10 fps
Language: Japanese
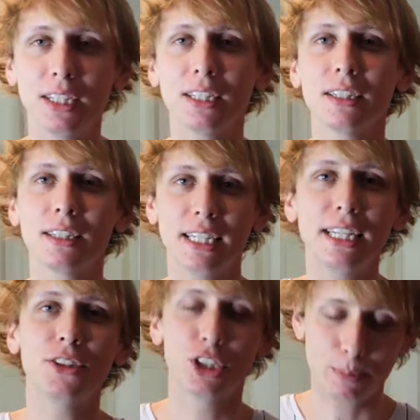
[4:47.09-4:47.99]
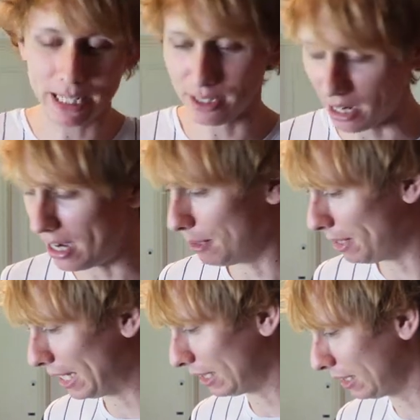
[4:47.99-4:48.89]
筋できるスペースがあれ
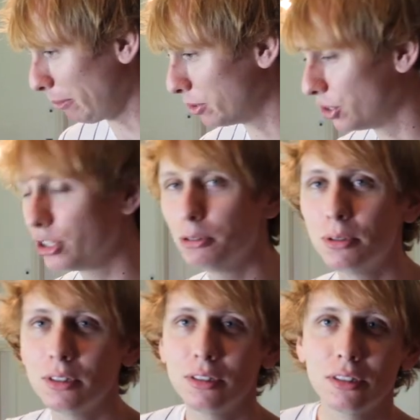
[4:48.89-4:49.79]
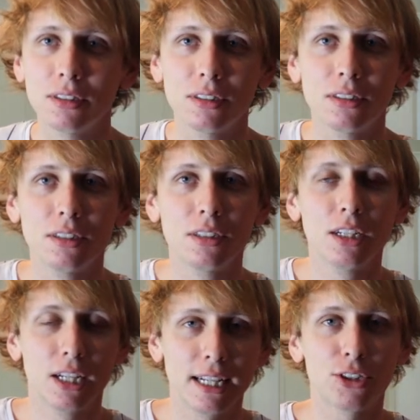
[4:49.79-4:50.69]
ば多分十分
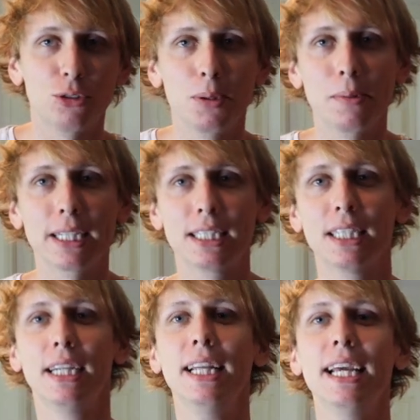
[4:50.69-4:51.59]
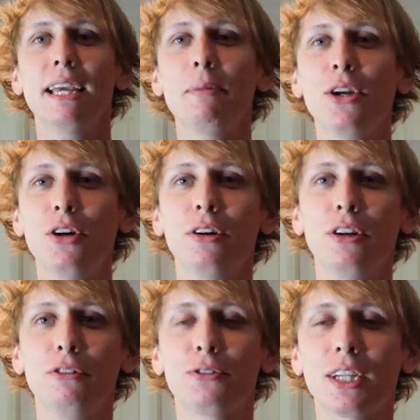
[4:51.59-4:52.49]
だと思いますで今の
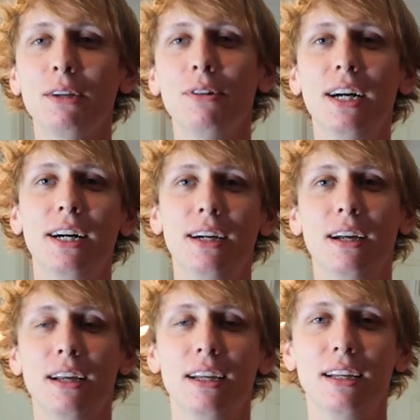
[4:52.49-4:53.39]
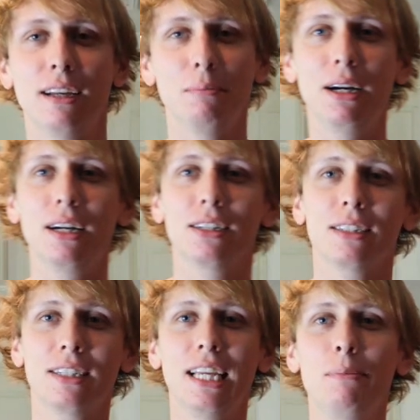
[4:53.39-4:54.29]
付近はまあ
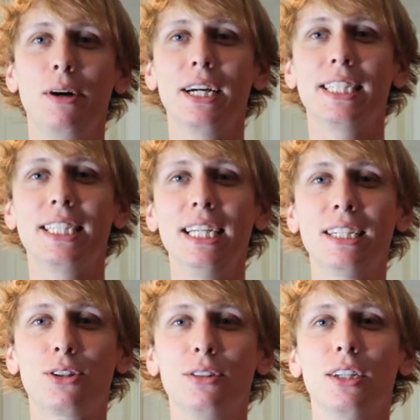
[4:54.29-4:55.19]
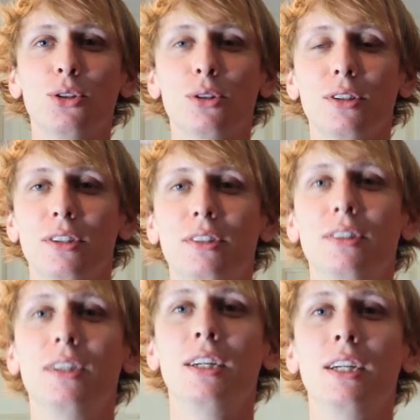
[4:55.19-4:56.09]
今はですねこんなところだ
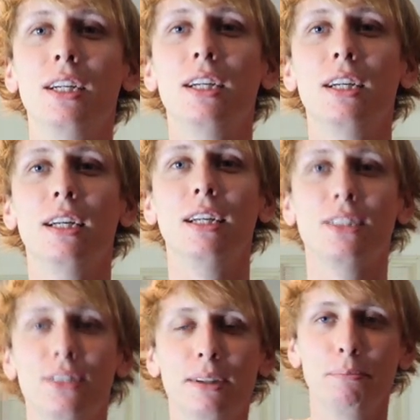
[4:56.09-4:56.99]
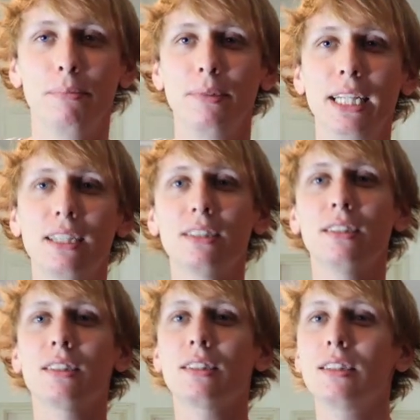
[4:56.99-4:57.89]
そんな
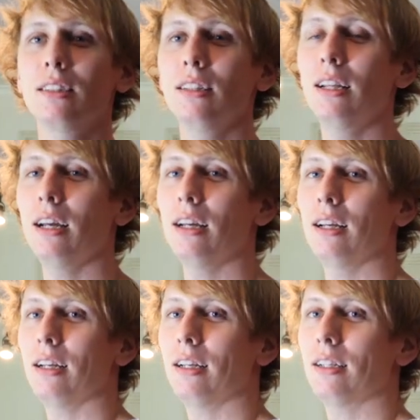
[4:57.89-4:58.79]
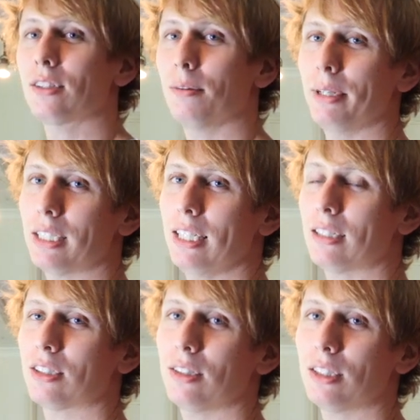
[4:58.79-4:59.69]
肉そのめっちゃ
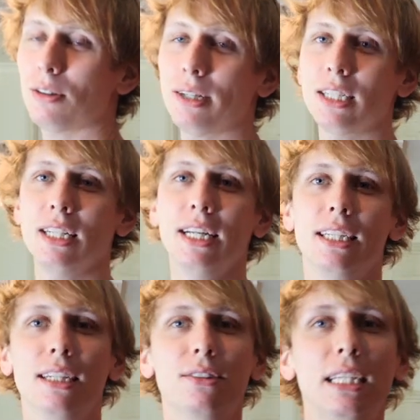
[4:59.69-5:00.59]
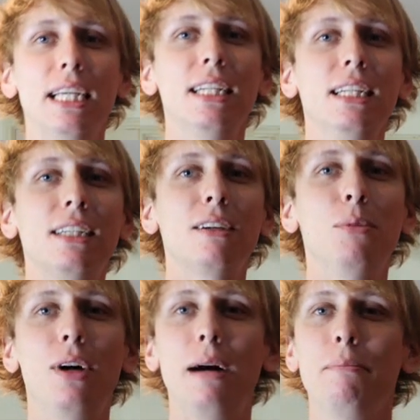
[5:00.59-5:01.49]
肉ついてるわけじゃないけど筋肉
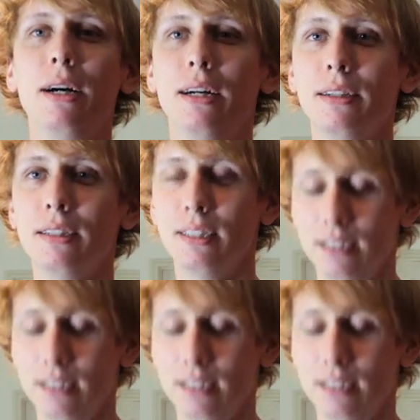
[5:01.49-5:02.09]
もあんま